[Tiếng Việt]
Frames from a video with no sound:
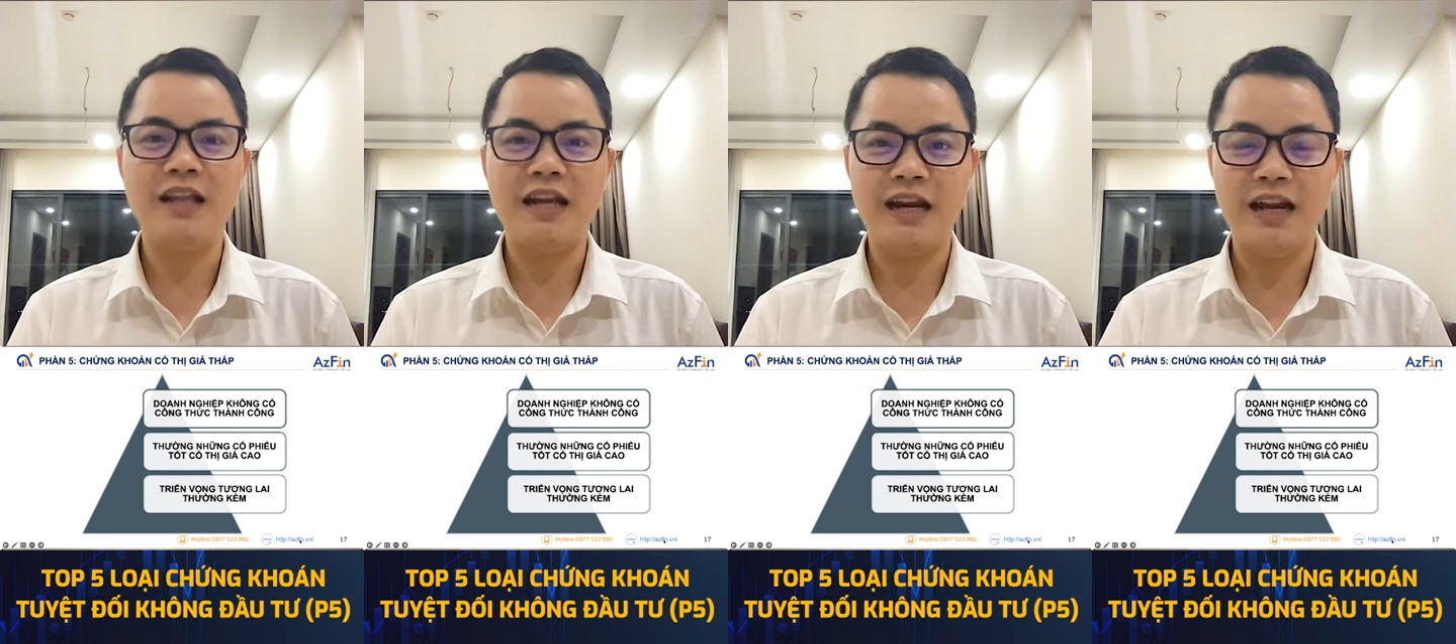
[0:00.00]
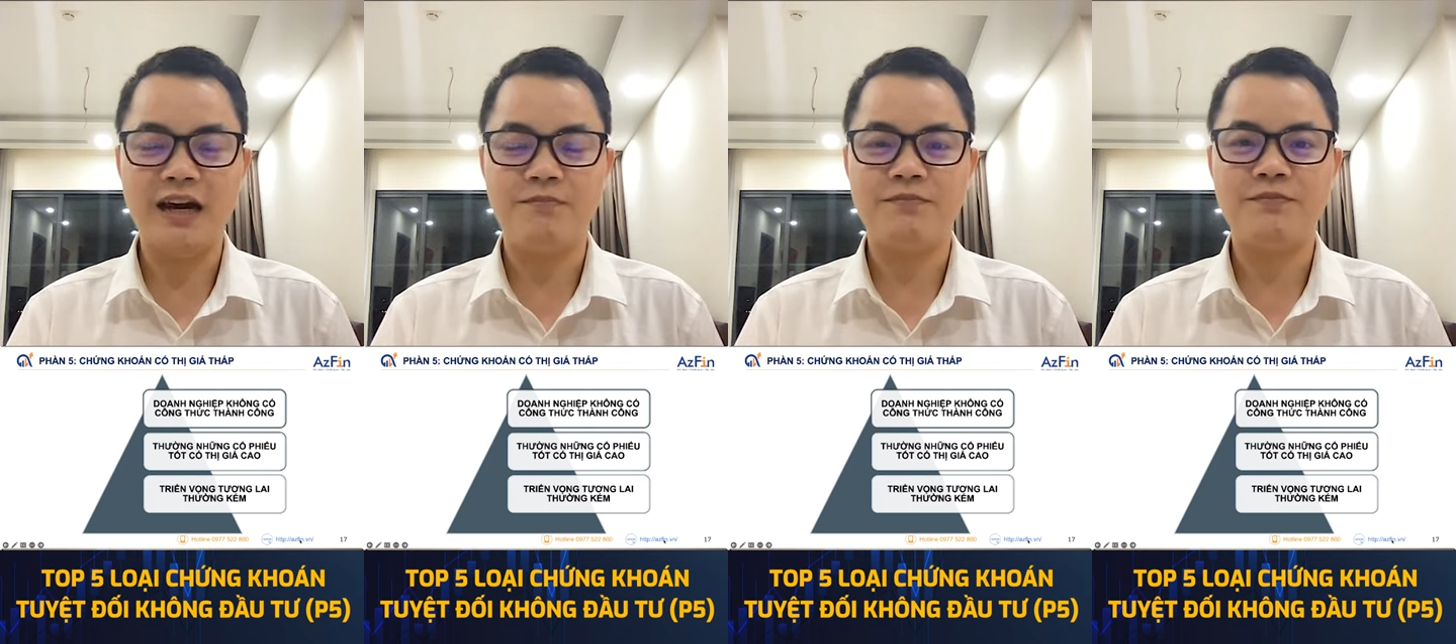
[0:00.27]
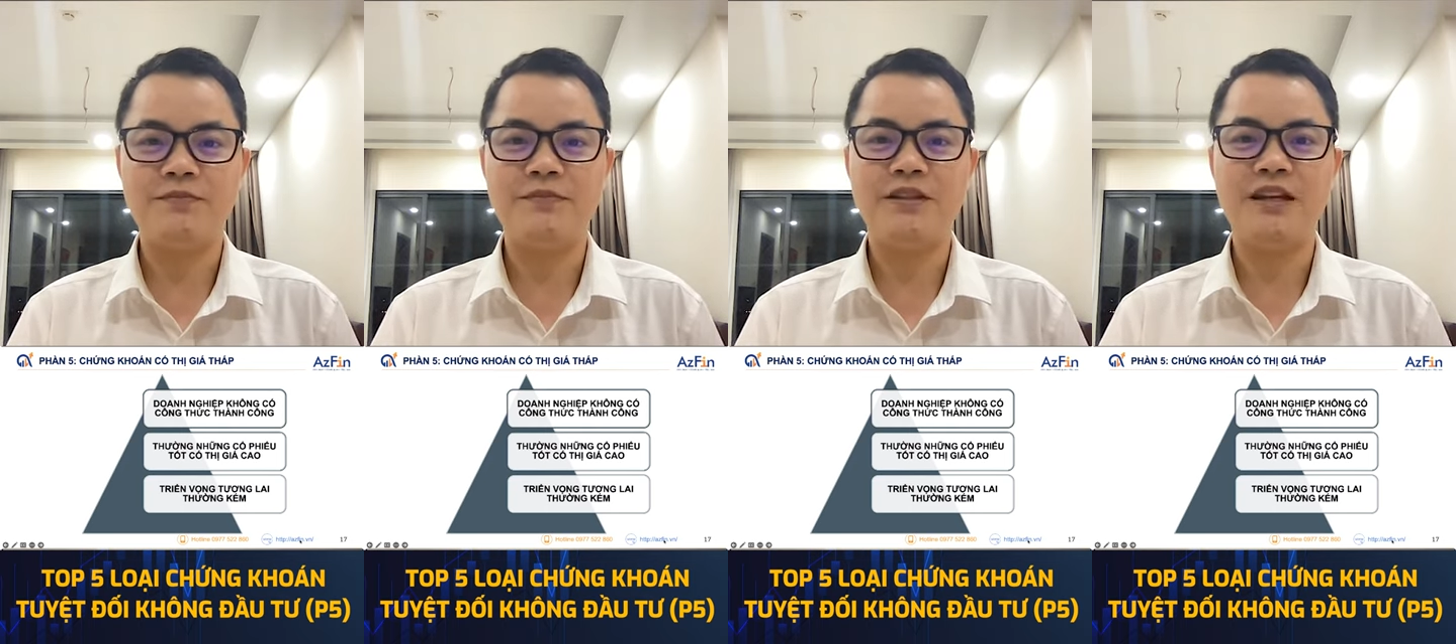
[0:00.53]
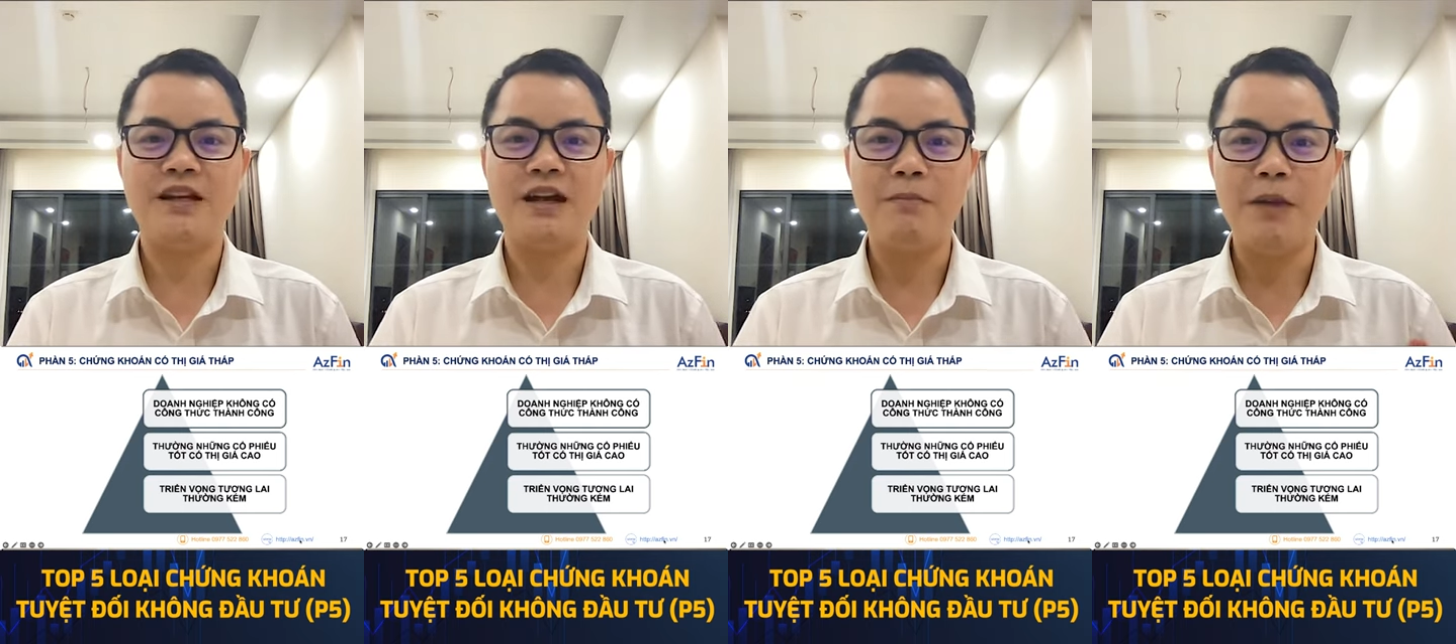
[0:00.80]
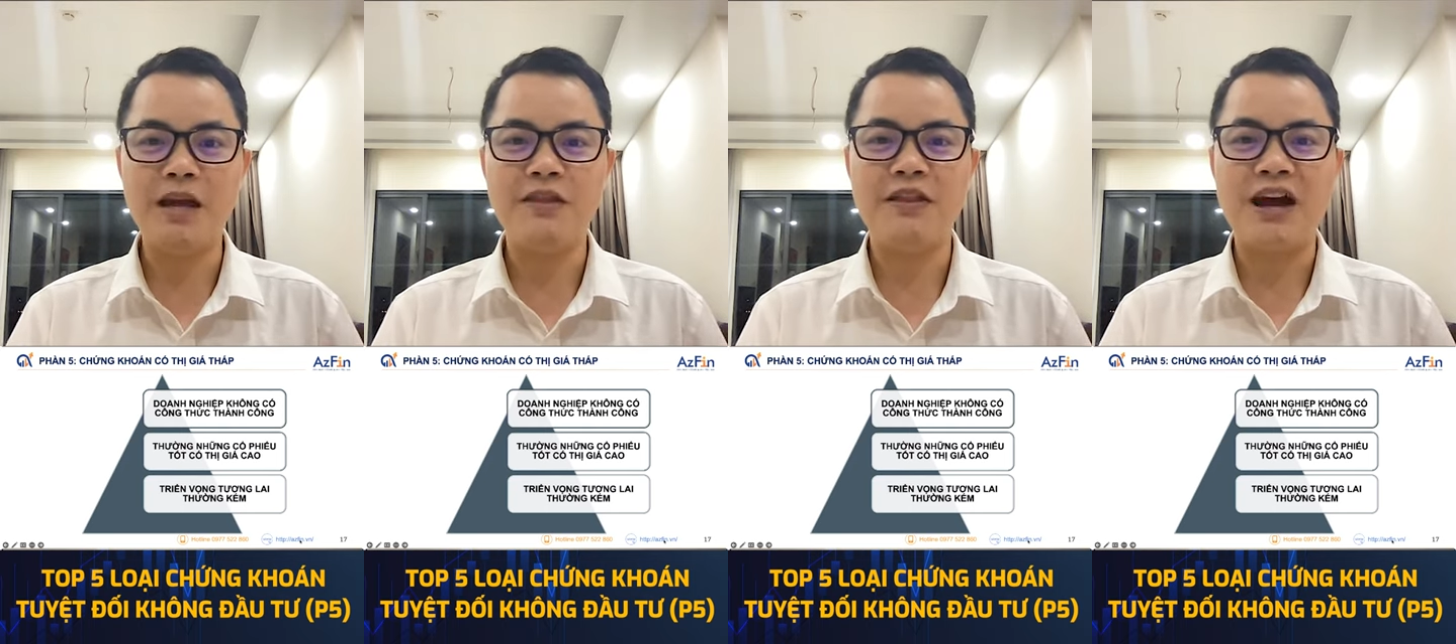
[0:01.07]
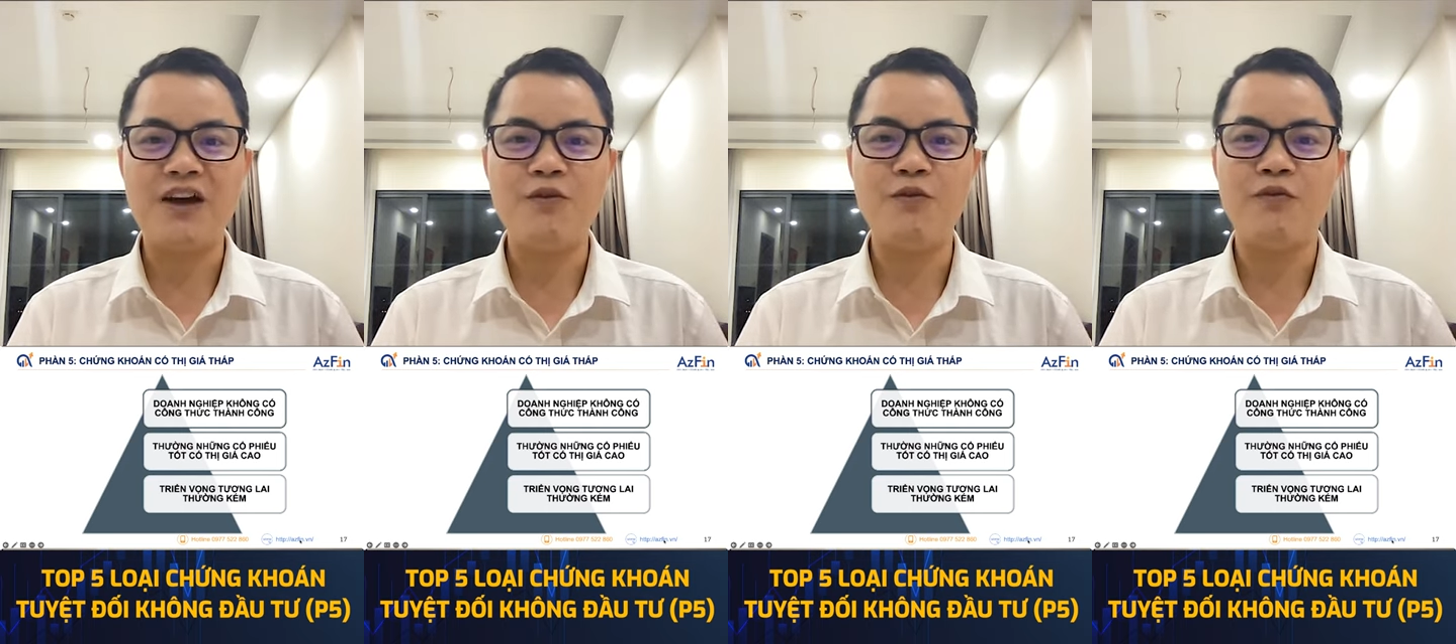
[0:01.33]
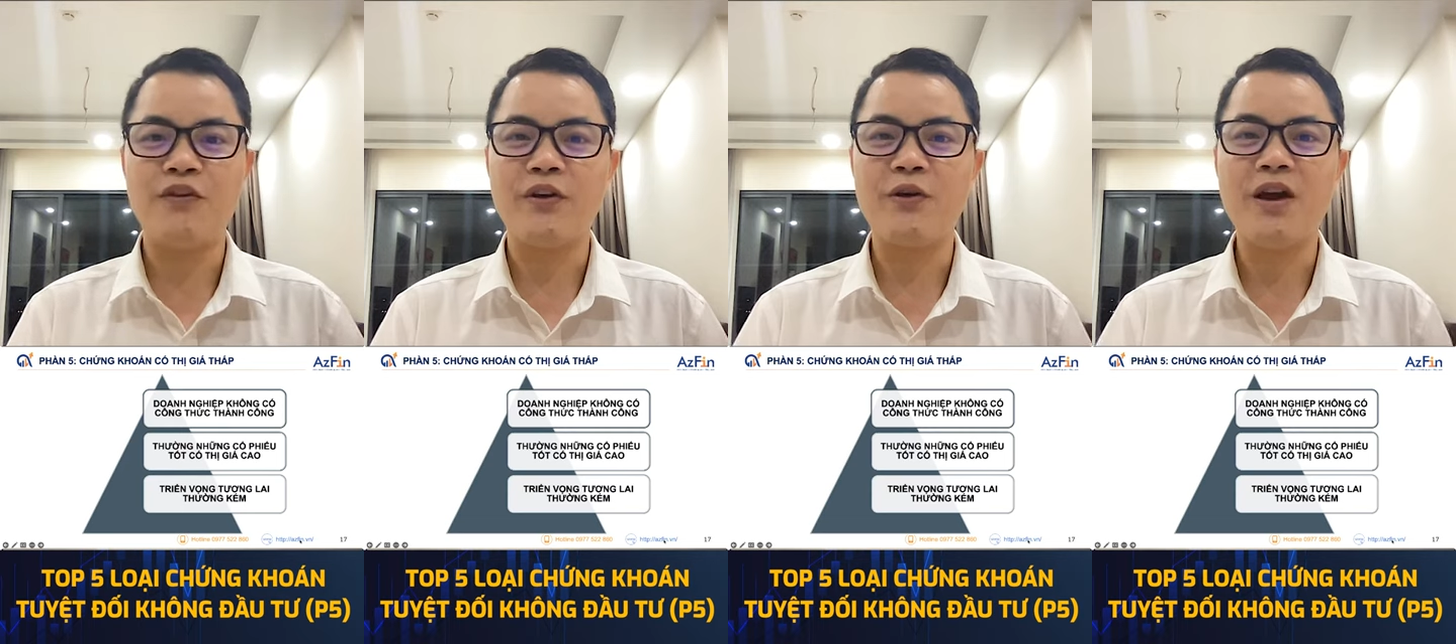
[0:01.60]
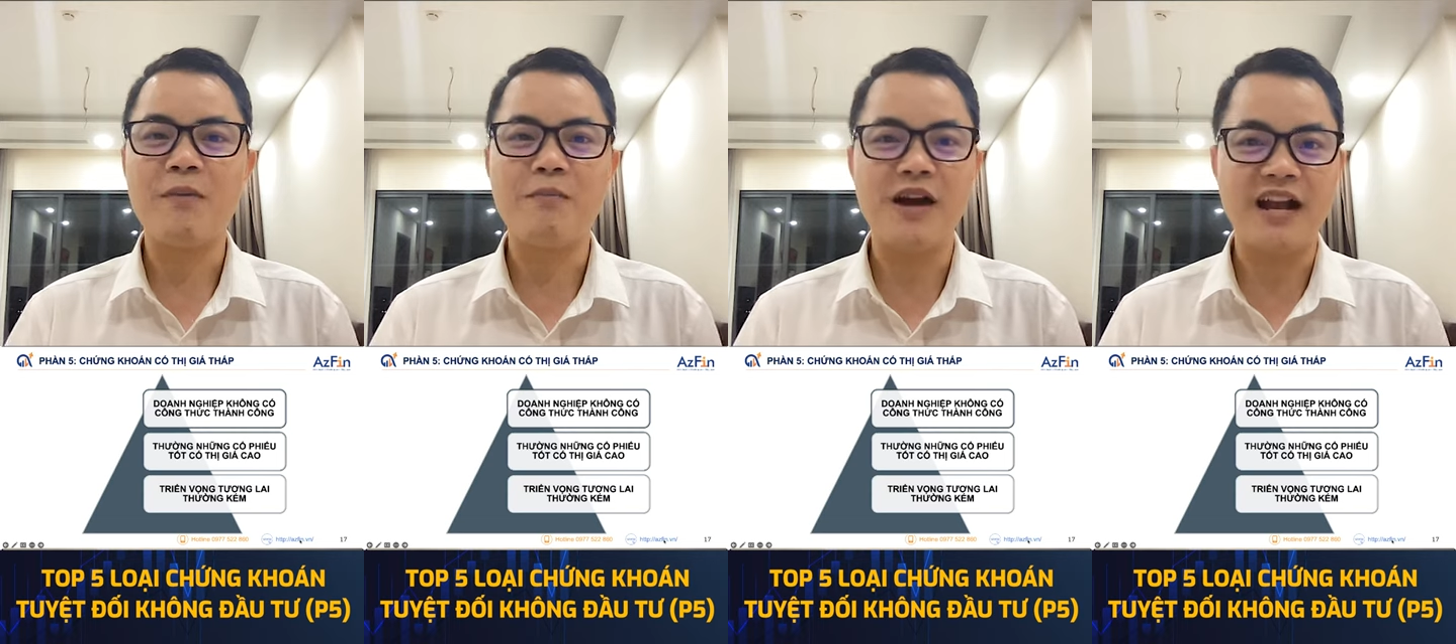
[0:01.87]
thành lập thì cái mệnh giá cổ phiếu
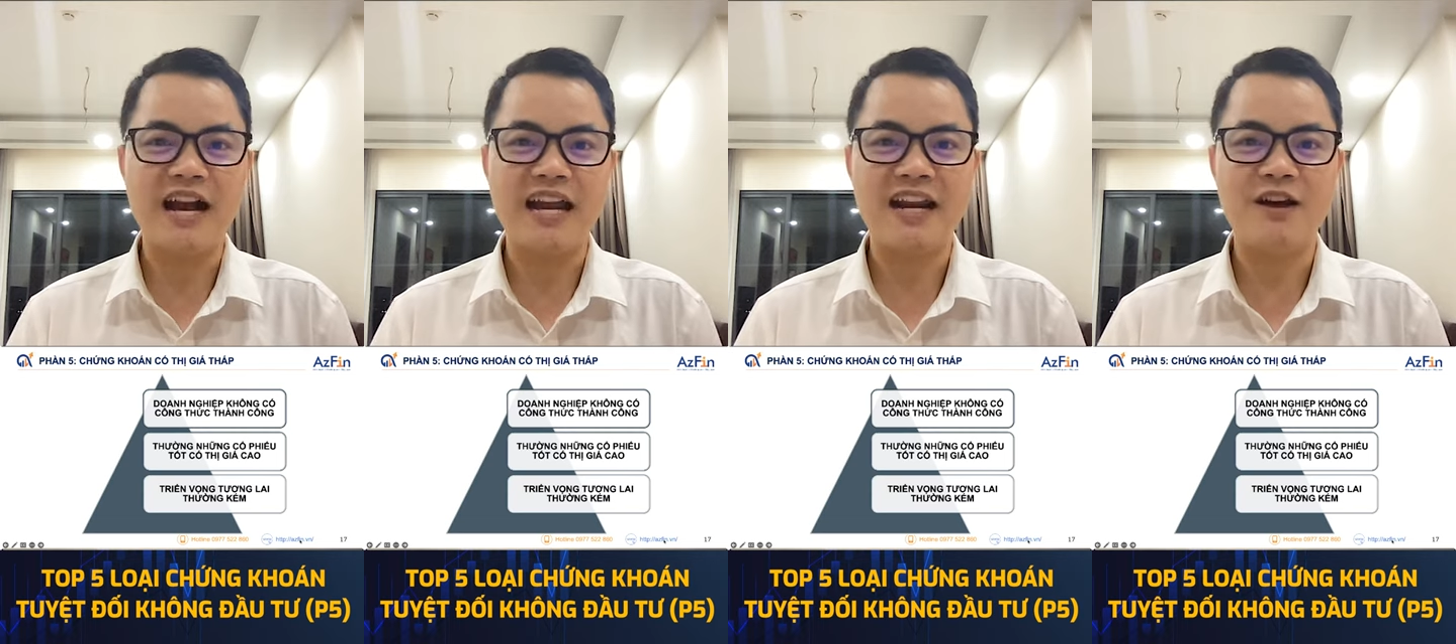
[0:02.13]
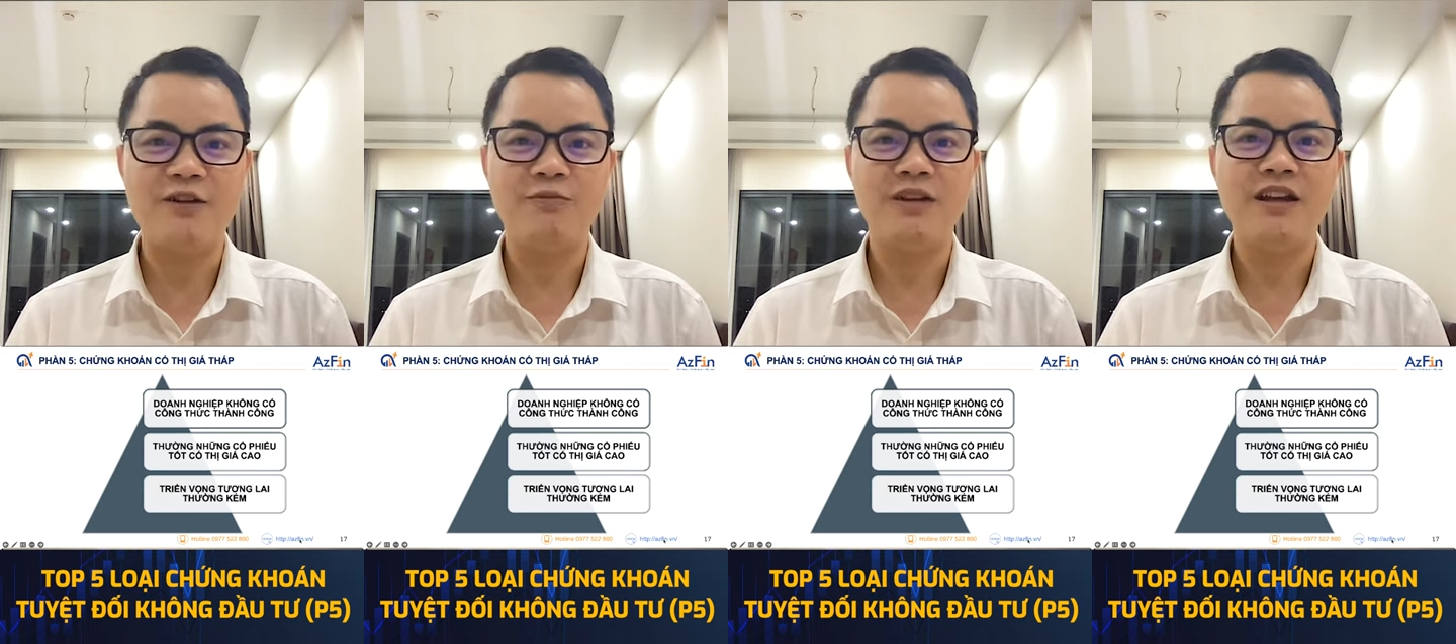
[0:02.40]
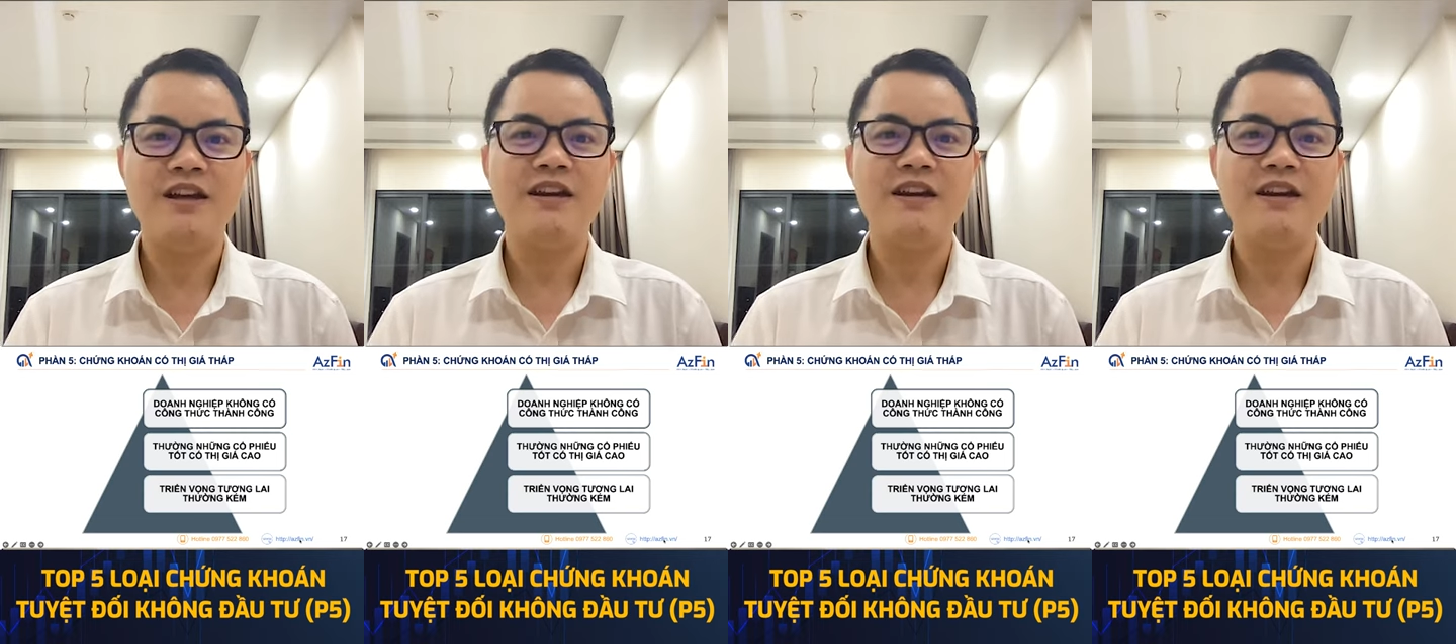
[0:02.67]
là mười nghìn đồng.